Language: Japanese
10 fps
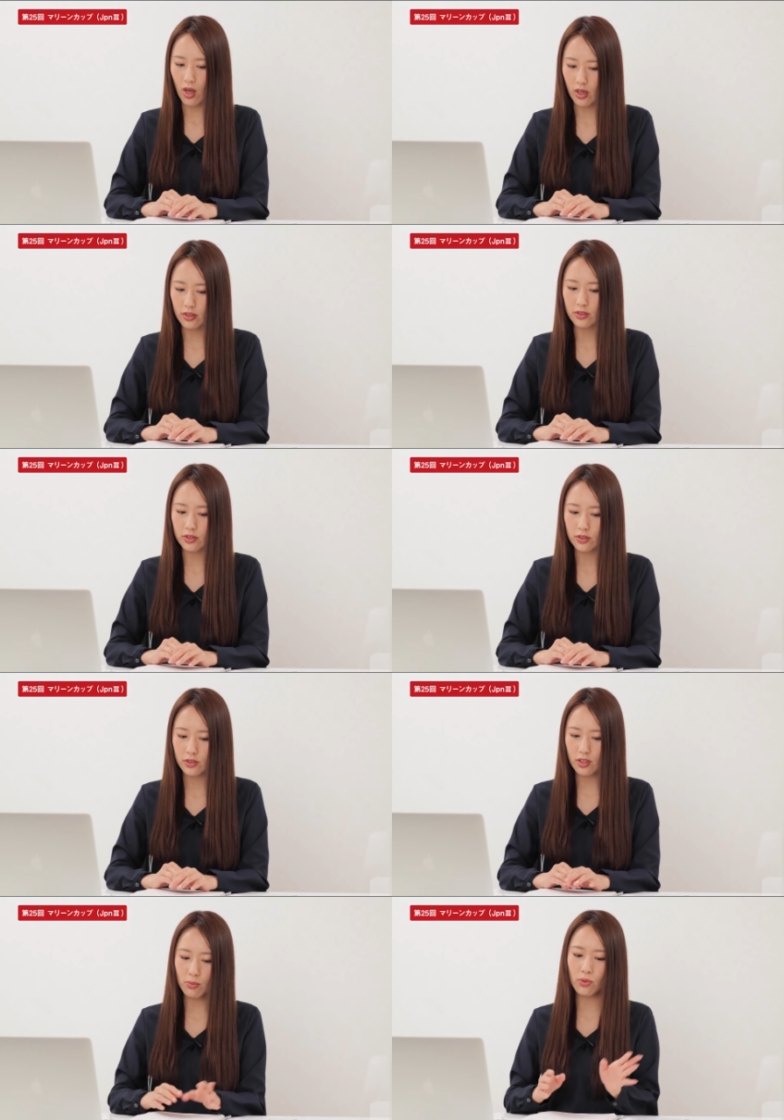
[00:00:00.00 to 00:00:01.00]
はい、
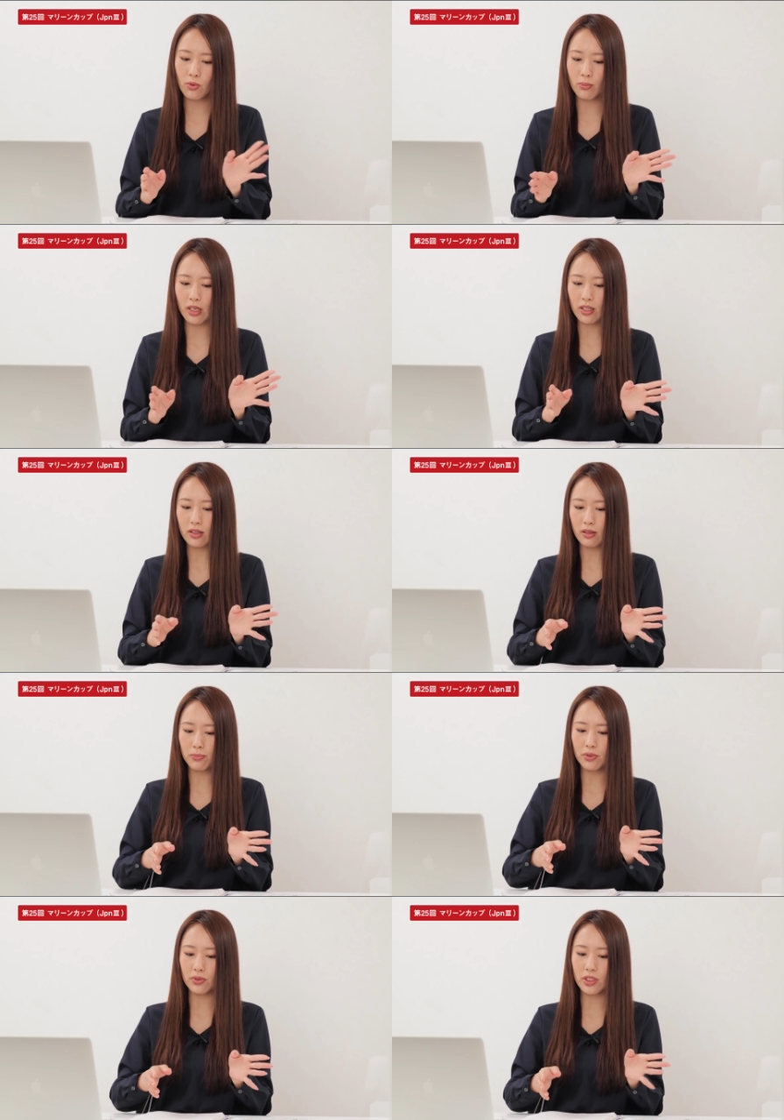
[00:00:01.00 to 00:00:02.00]
しかもこう
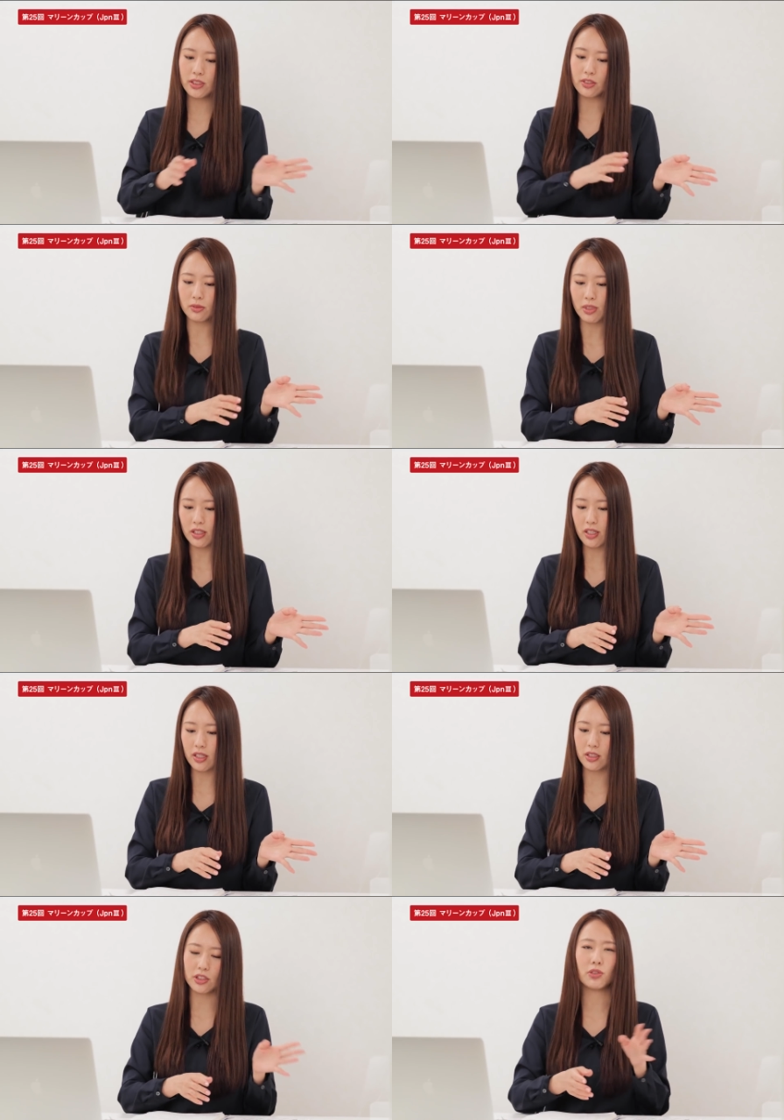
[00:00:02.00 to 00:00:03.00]
マリンカップの2着までに
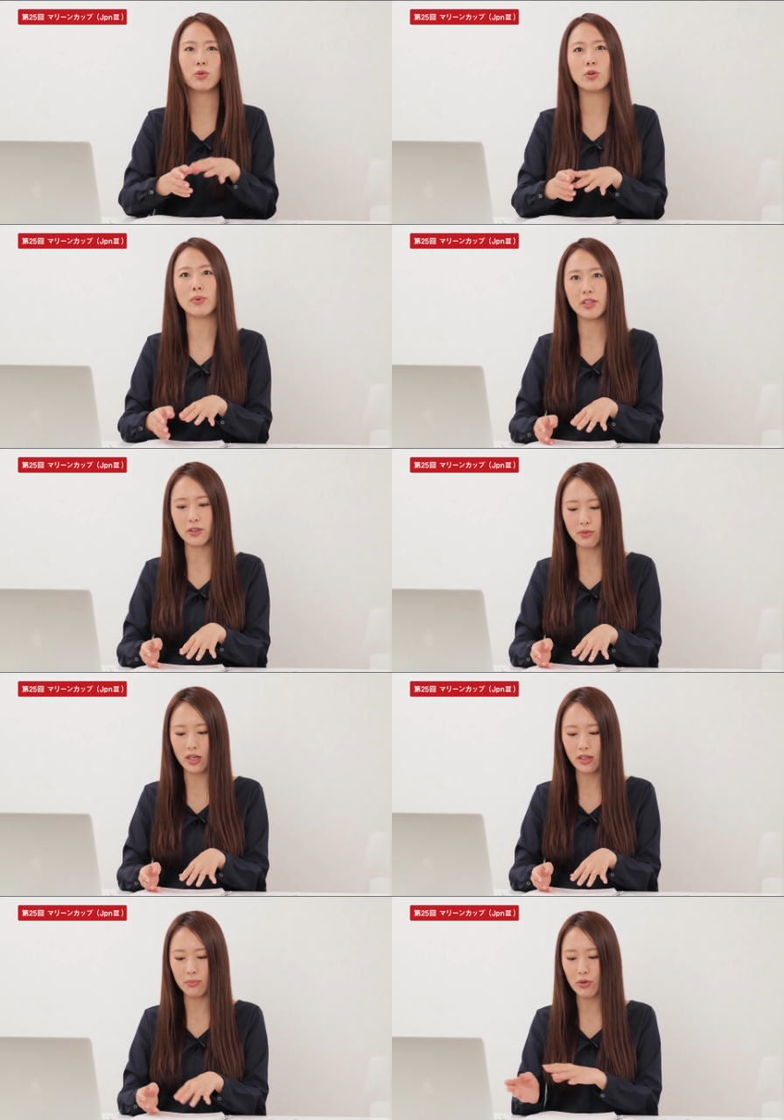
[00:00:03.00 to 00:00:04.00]
入った地方馬に
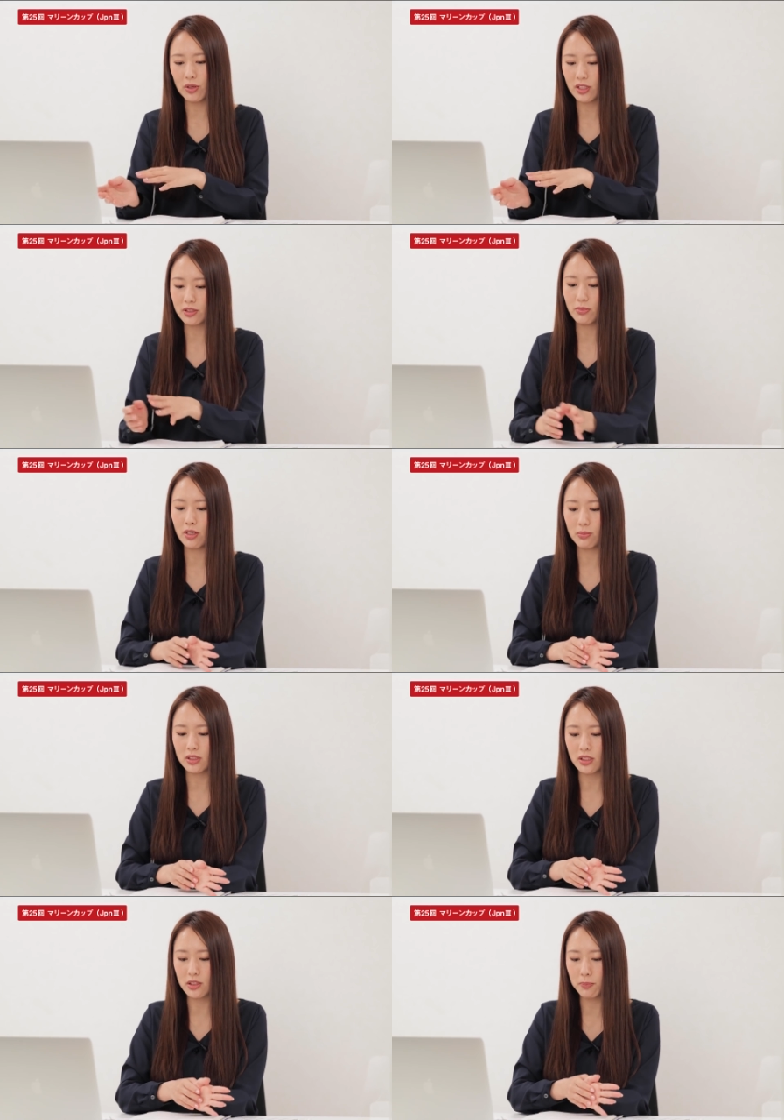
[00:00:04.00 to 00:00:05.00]
は、今お話もあり
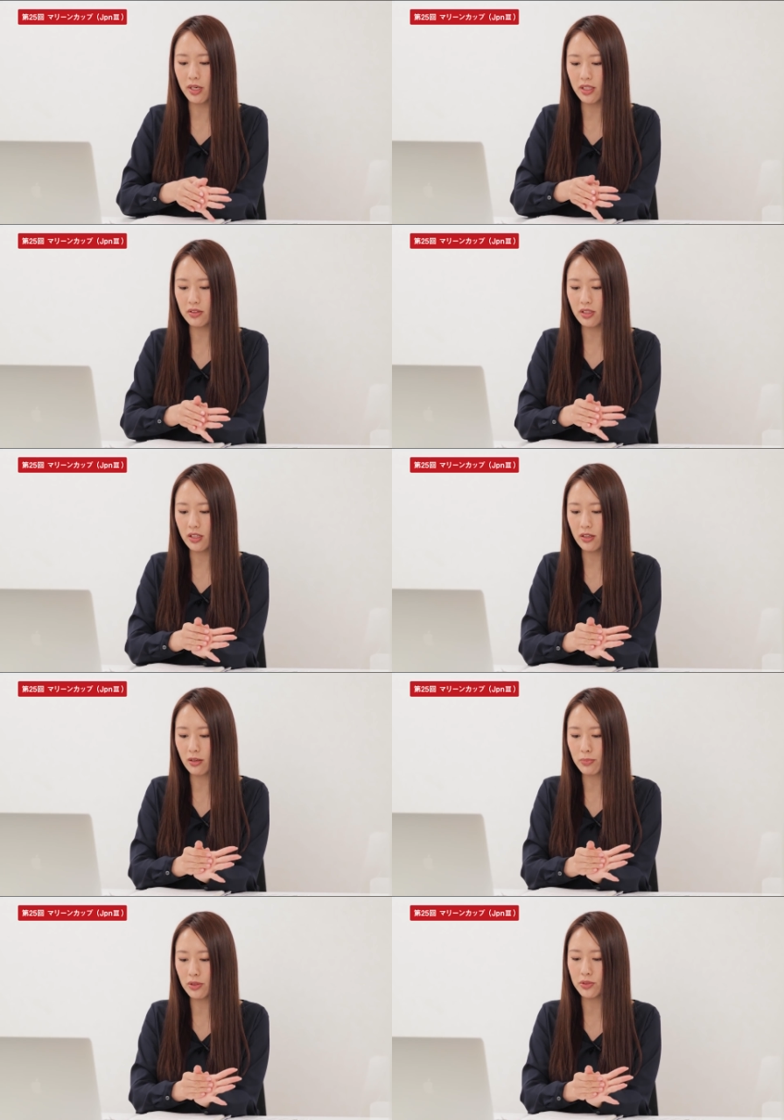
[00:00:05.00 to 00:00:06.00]
ました
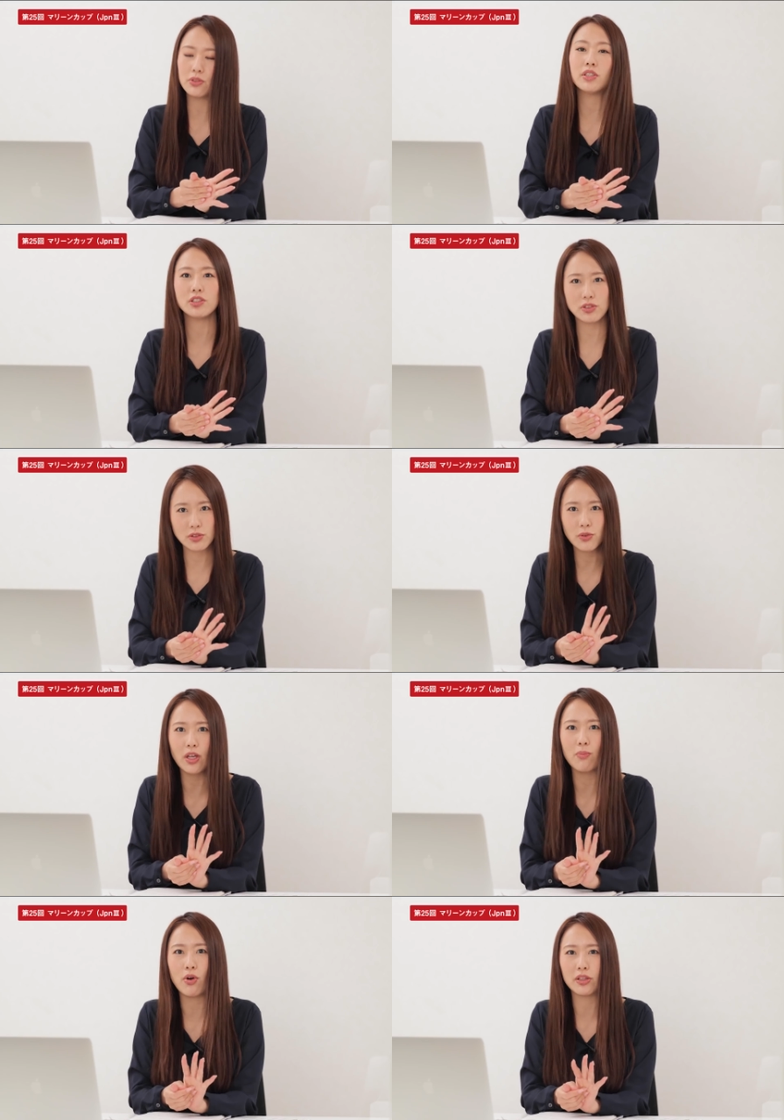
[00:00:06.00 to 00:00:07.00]
スパーキングレディーカップへの優先出走
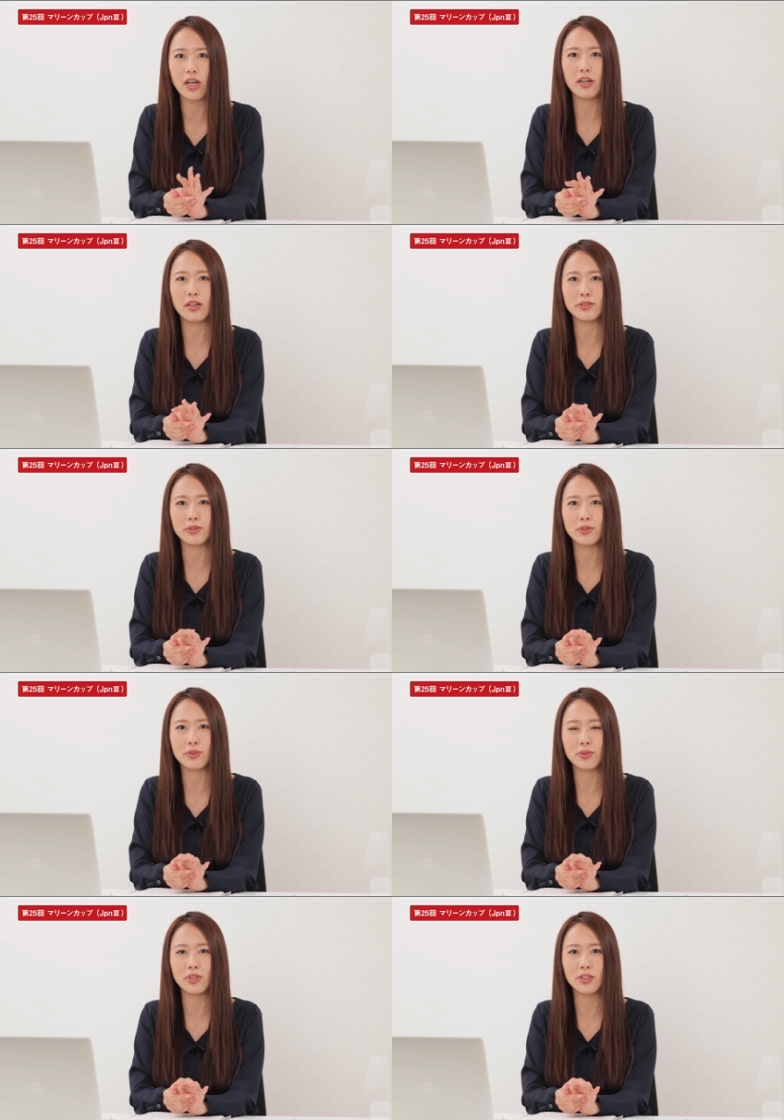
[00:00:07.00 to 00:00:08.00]
権も与えられるという
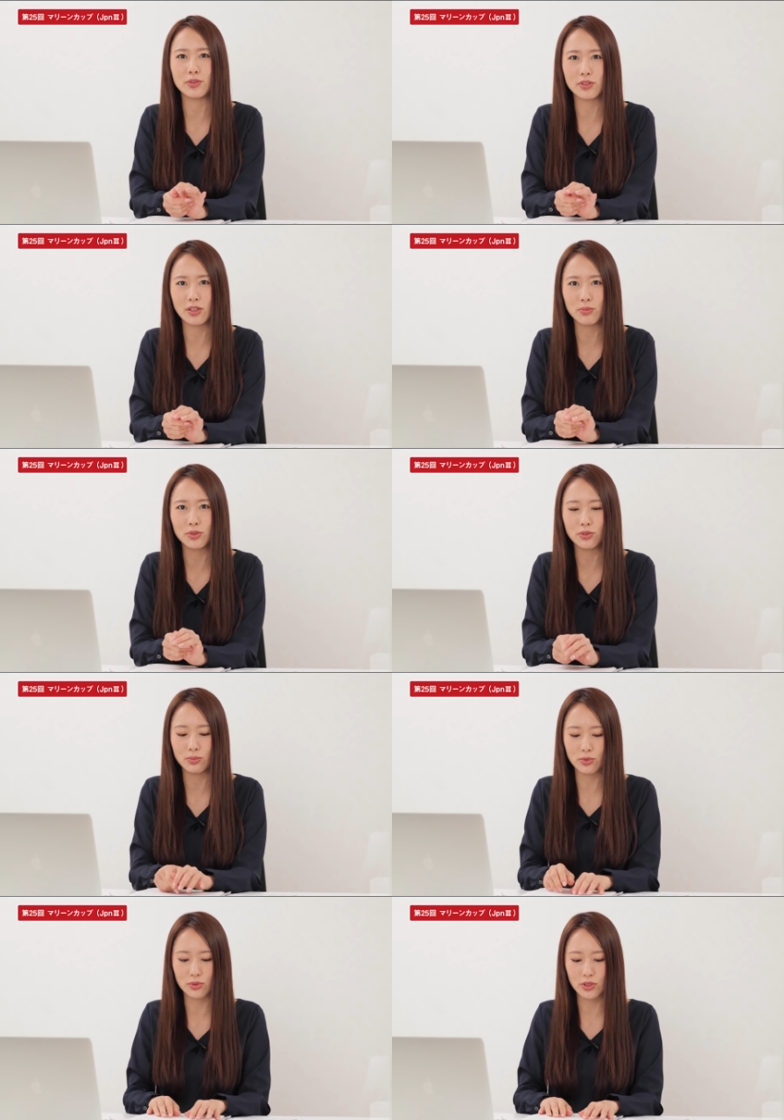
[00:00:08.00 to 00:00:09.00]
ことで、そちらも
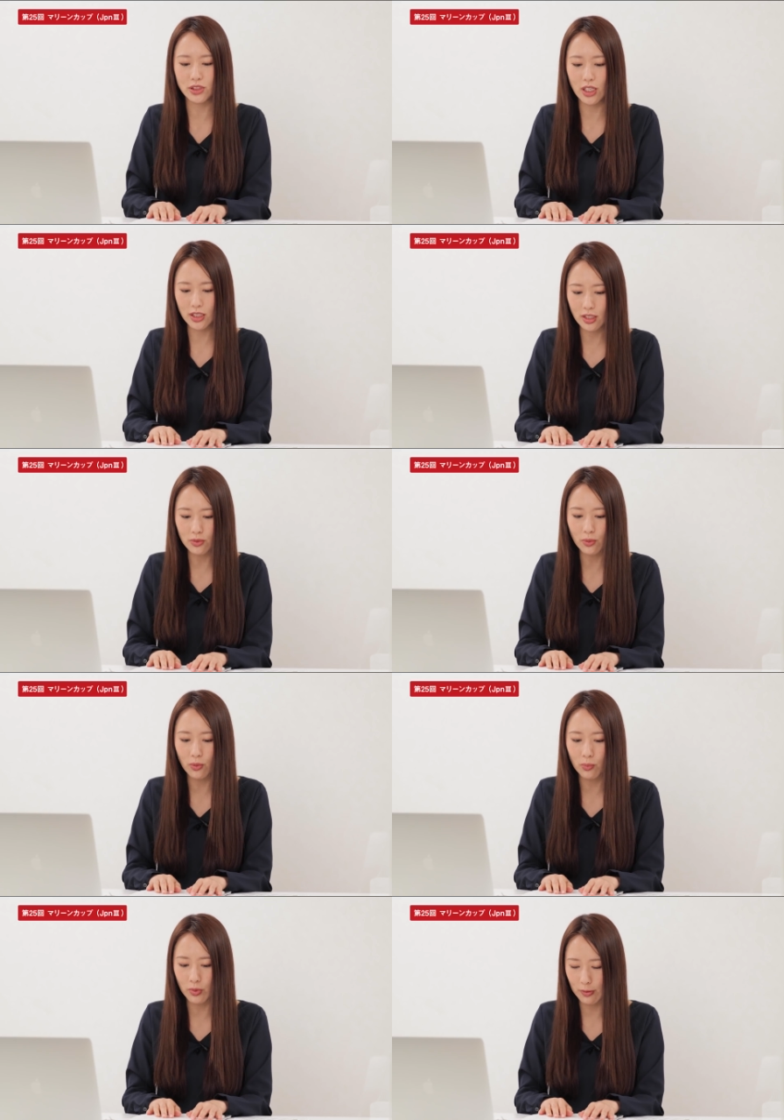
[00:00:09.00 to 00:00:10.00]
注目したいな
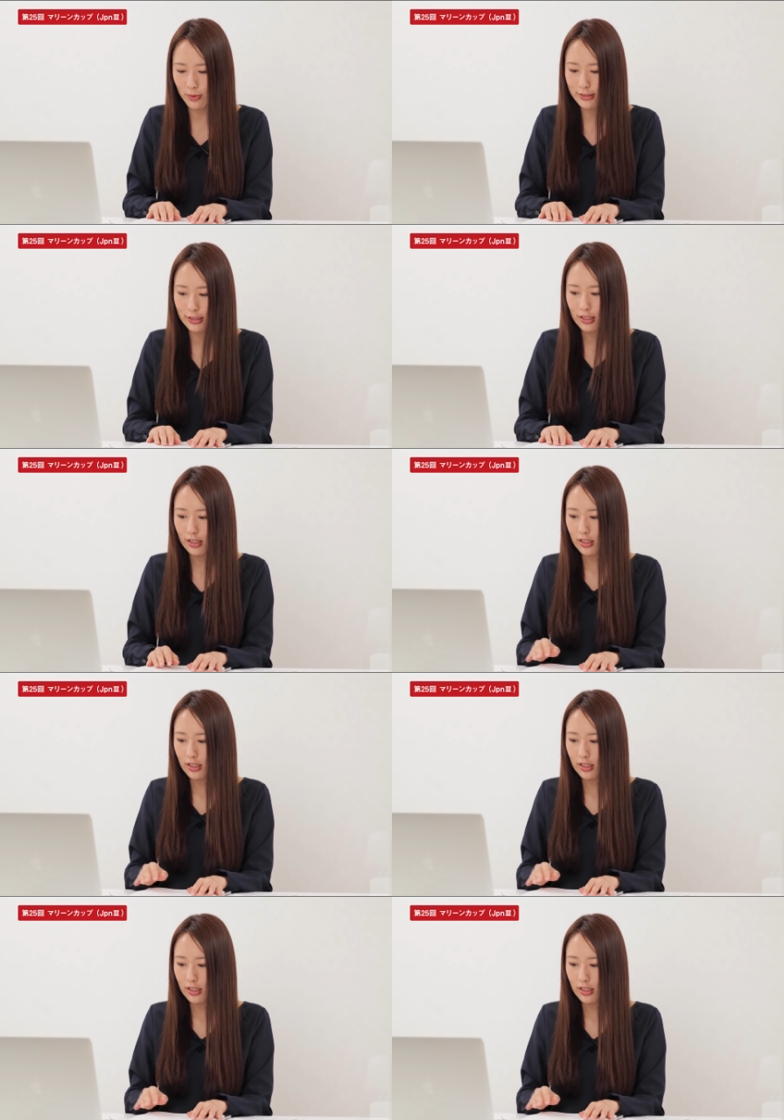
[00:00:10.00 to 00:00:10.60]
と思います。